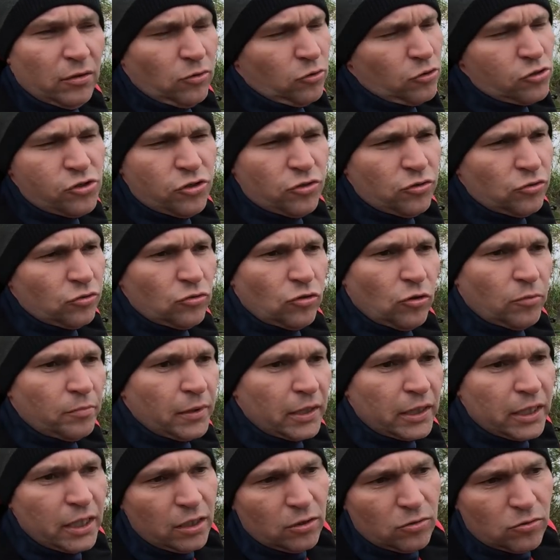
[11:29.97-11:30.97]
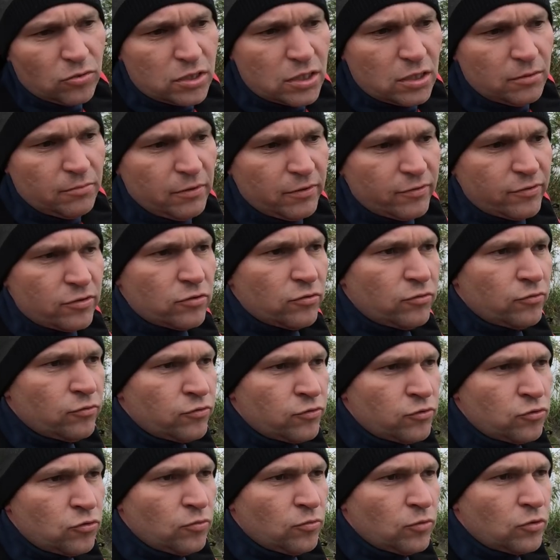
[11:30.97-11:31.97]
Очень удобно. Кинул себе в
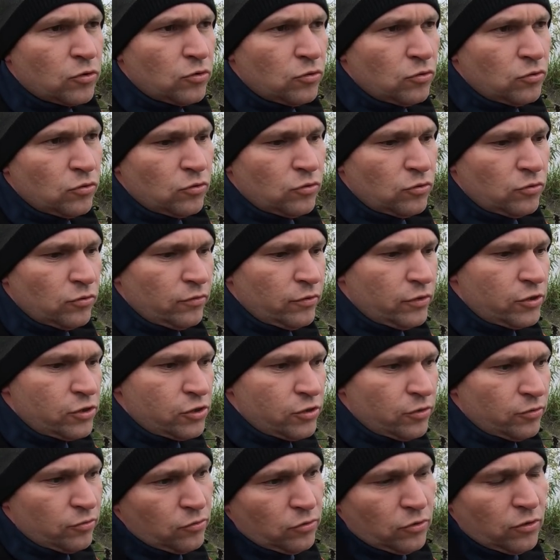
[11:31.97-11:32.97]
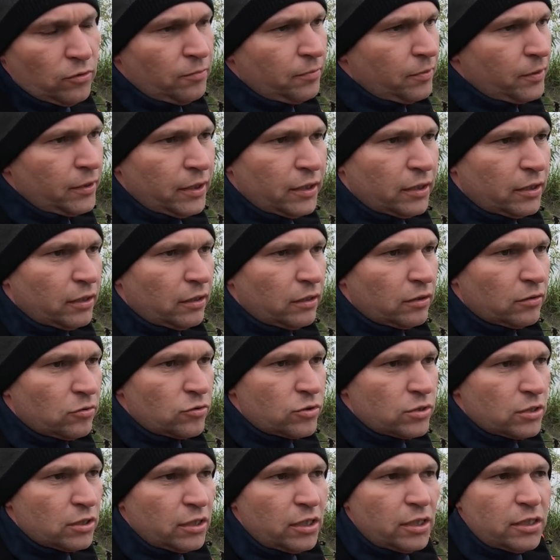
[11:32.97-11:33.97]
сумку вещевую и поехал.
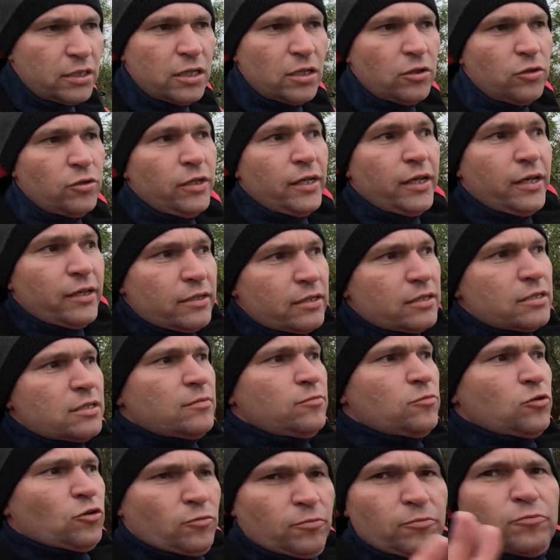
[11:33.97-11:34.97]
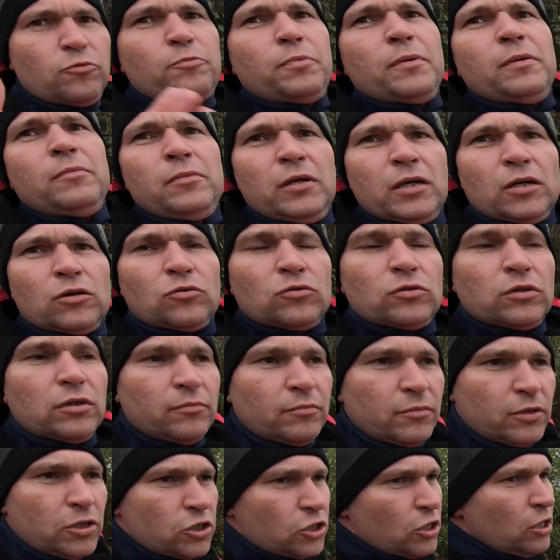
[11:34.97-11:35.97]
То есть на неделю едете семью, ну, к примеру,
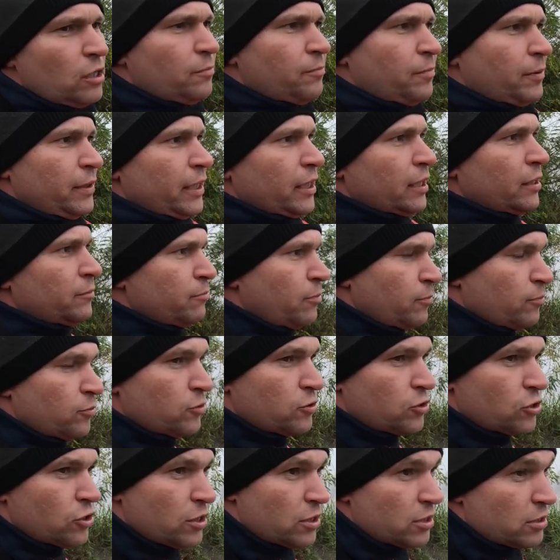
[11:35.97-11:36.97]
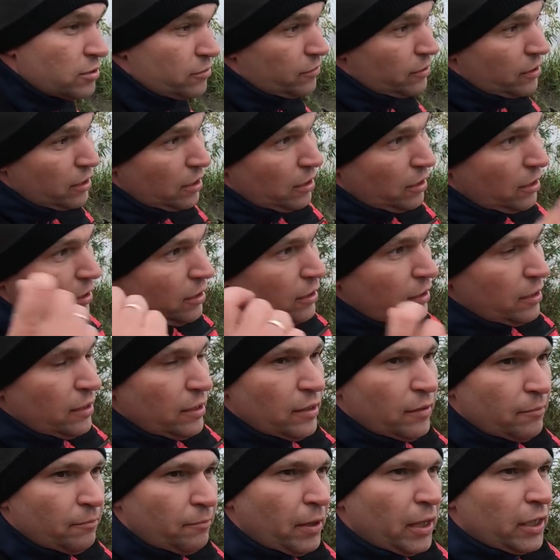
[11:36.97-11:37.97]
там, решили поехать путешествовать
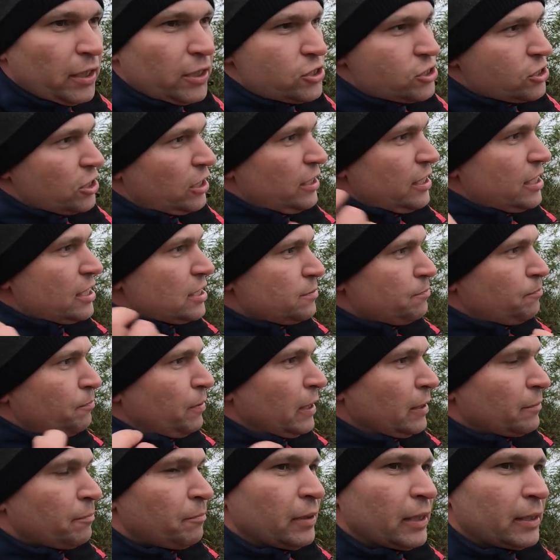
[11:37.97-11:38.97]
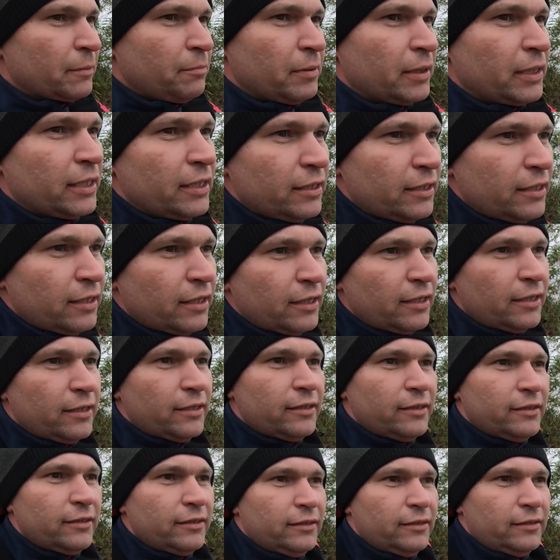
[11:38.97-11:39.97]
палочка есть, пык-пык
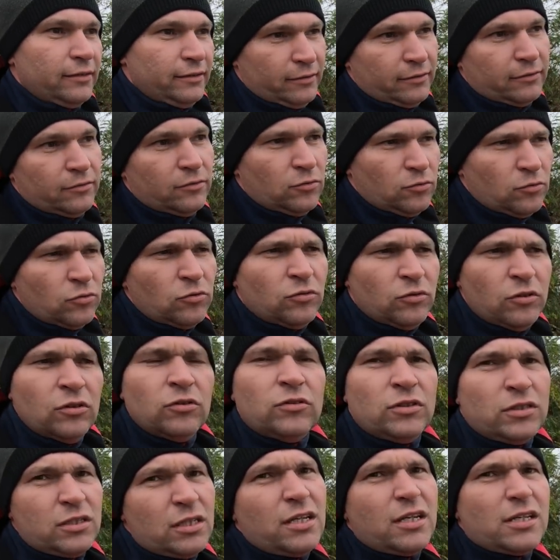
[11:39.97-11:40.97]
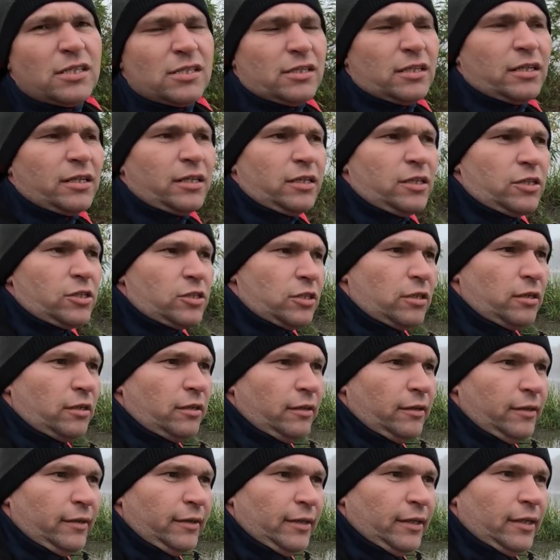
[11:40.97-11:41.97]
покидали. Ну, ну, ну, интересно, конечно.
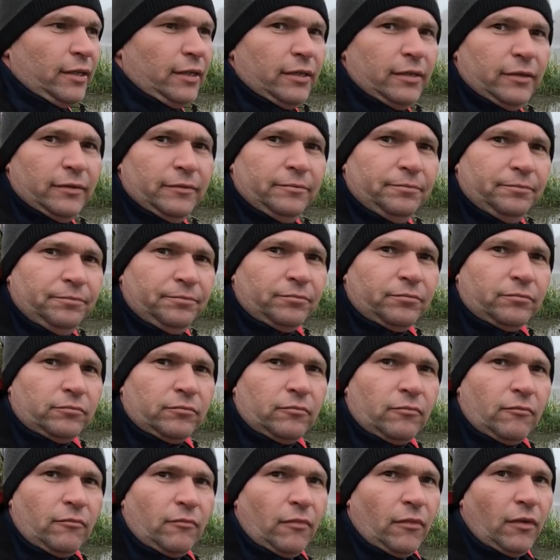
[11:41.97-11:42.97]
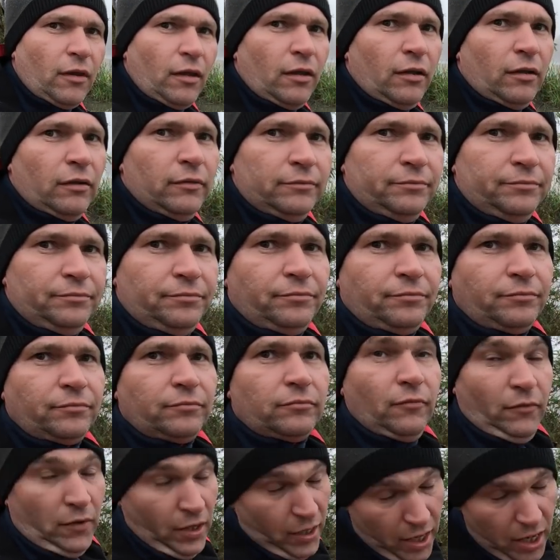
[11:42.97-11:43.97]
Да, есть такое удилище именно для
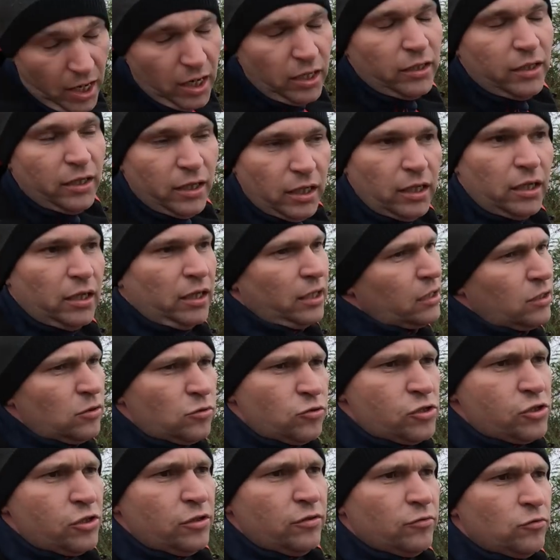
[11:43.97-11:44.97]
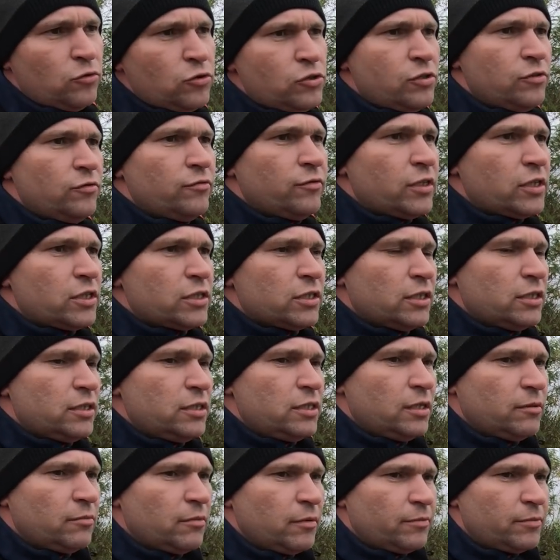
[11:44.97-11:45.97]
путешествий. Да, да, это очень-очень важная
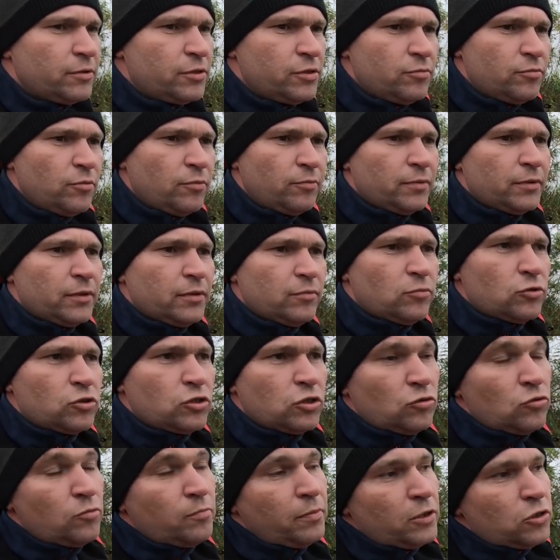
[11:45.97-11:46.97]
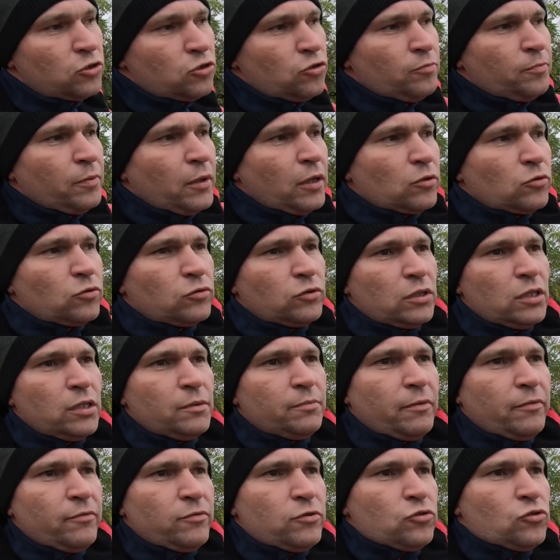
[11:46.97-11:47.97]
тема. Почему? Потому что, ну, большую палку ты
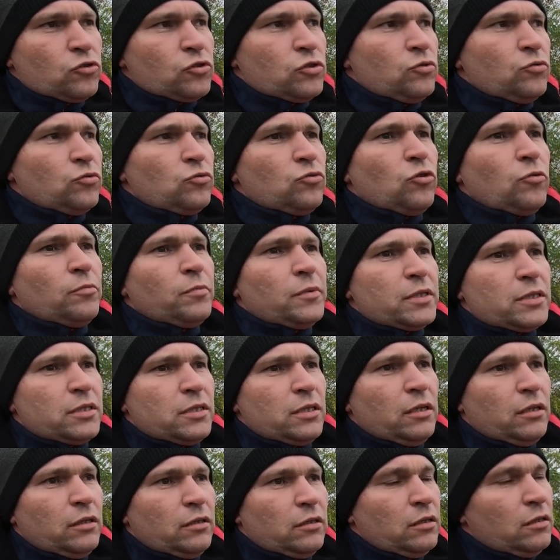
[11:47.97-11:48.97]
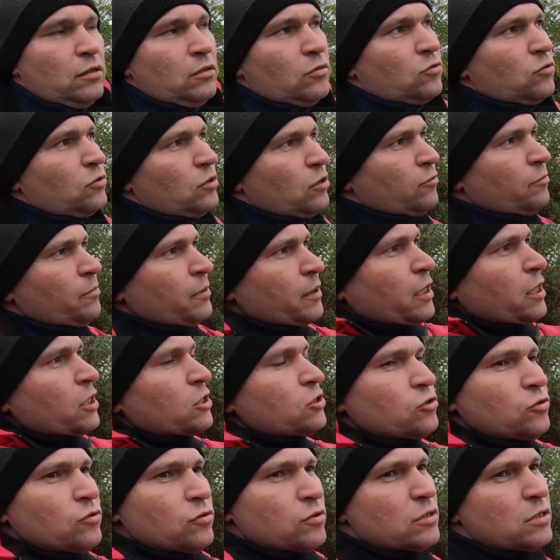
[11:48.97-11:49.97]
не повезешь, неудобно с ней. Ты никуда в
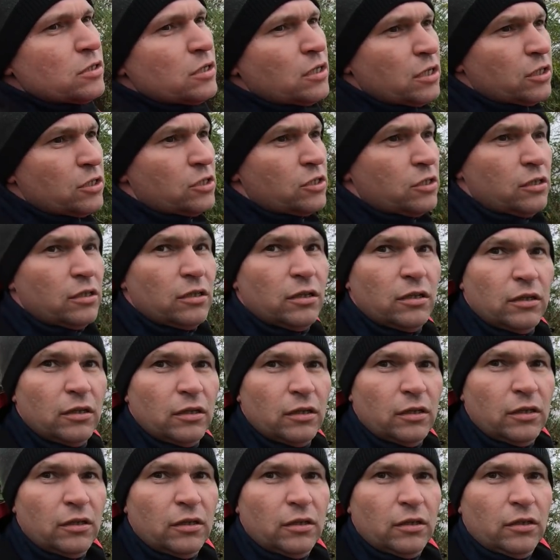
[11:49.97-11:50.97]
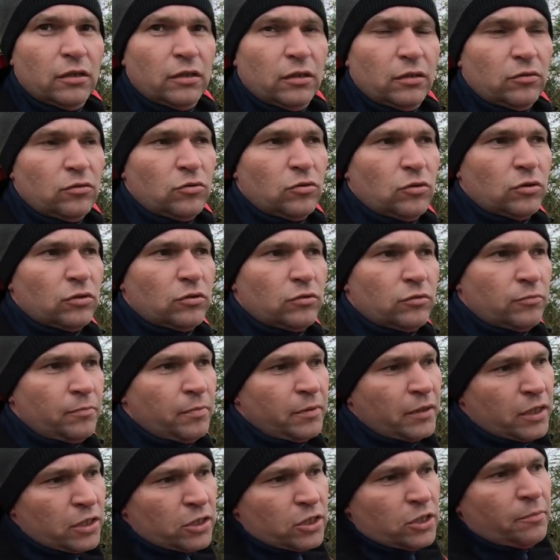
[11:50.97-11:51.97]
багаж ее не сдашь. Ну да. Вот, в
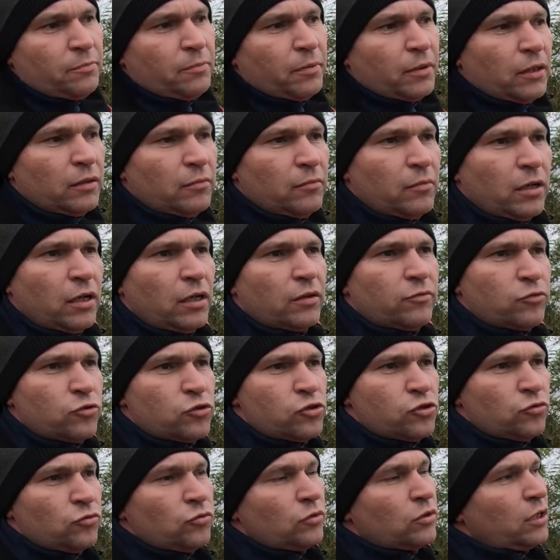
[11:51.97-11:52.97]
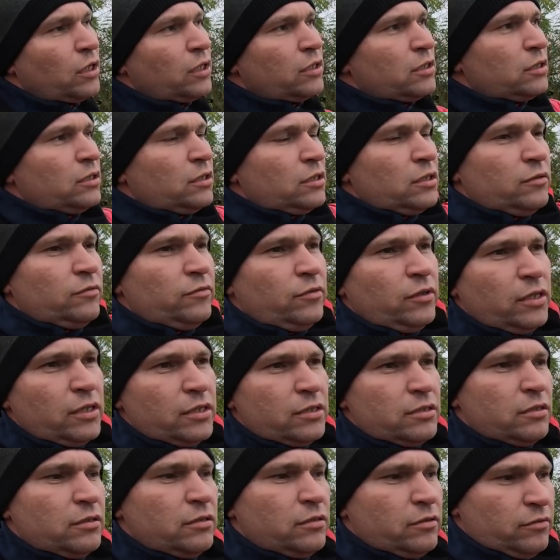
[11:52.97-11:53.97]
багаже поломают, вручную кладь она не
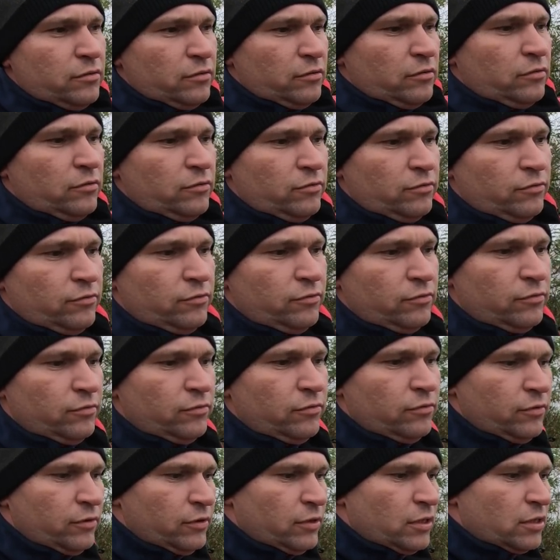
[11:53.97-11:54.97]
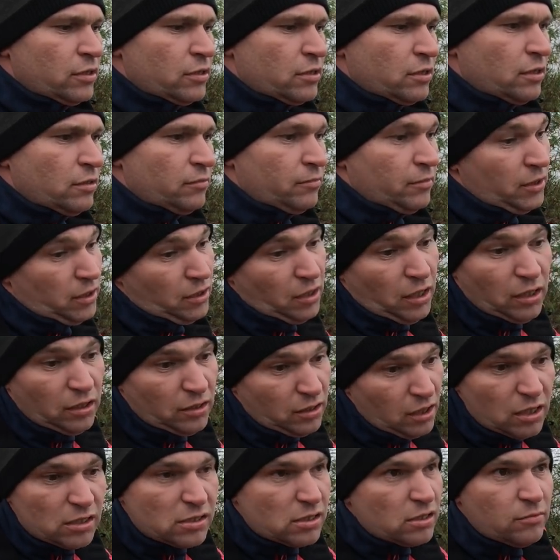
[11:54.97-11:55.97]
влезет э, в этот самый. А
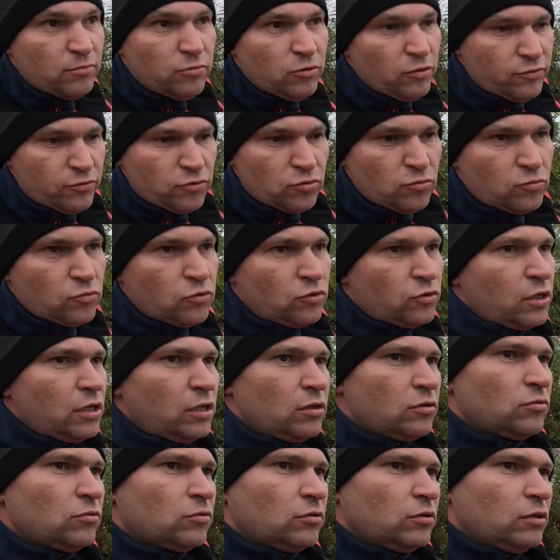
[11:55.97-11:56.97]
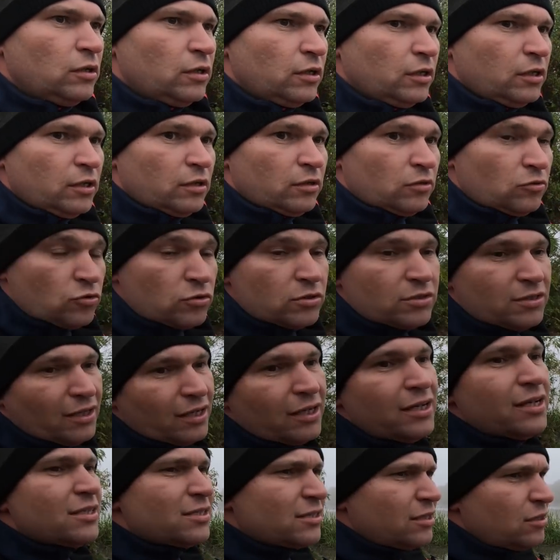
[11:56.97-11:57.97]
так с собой в сумку кинул. То есть
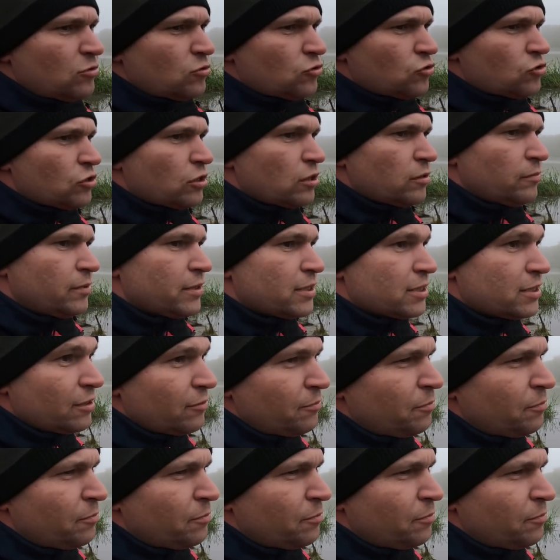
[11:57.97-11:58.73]
на Аляске тоже рыба есть.